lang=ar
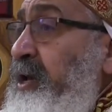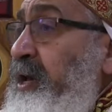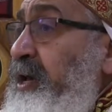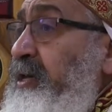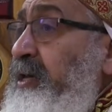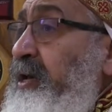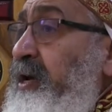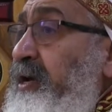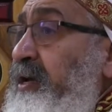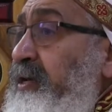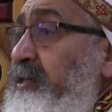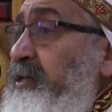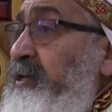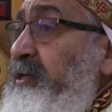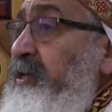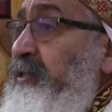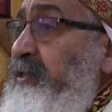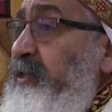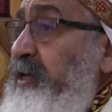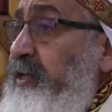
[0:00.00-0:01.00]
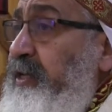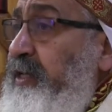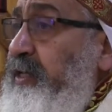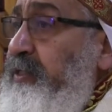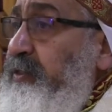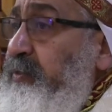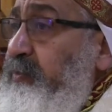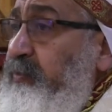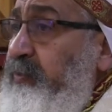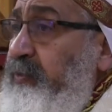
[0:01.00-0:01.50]
هي خطيه
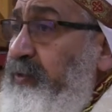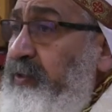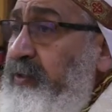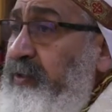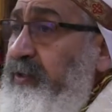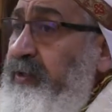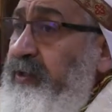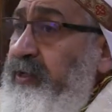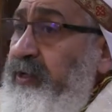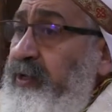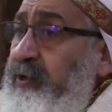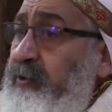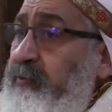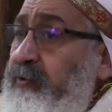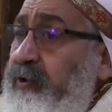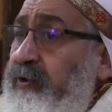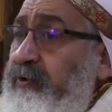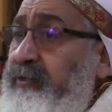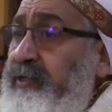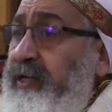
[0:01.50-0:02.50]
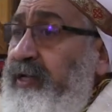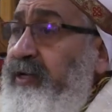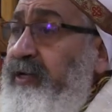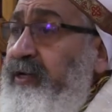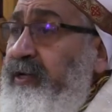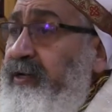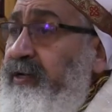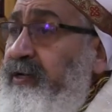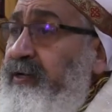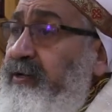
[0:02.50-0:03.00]
الكذب
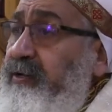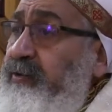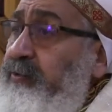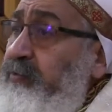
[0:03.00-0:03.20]
وأذكر